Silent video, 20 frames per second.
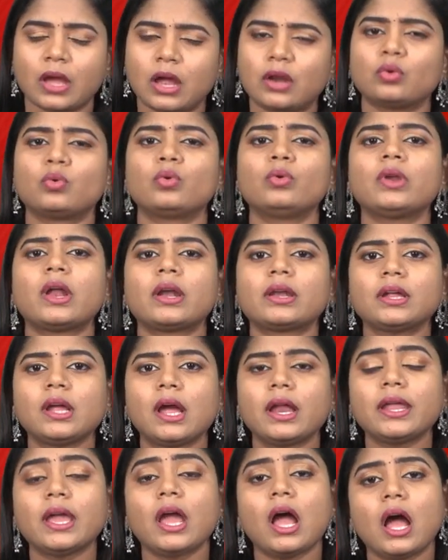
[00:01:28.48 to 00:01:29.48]

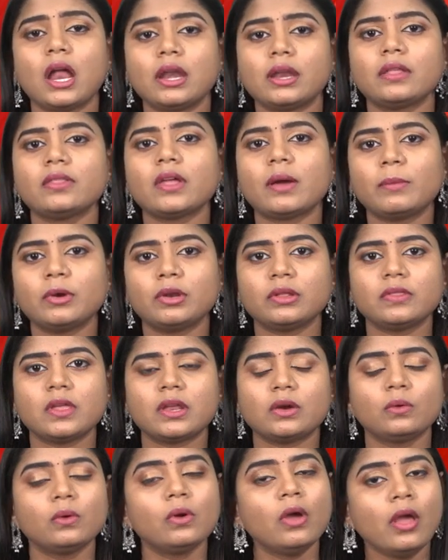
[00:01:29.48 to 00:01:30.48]
అనుకున్నట్టుగానే
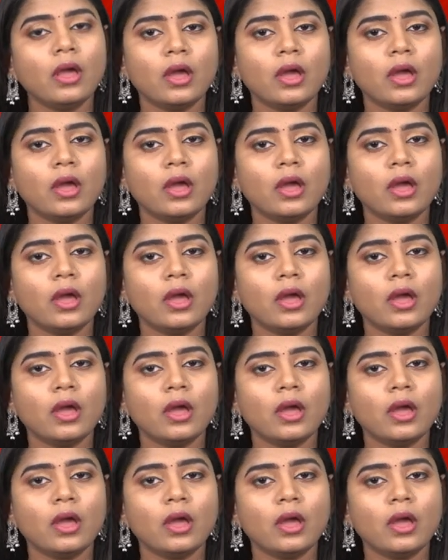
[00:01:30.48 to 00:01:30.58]
అన్నదమ్ములిద్దరూ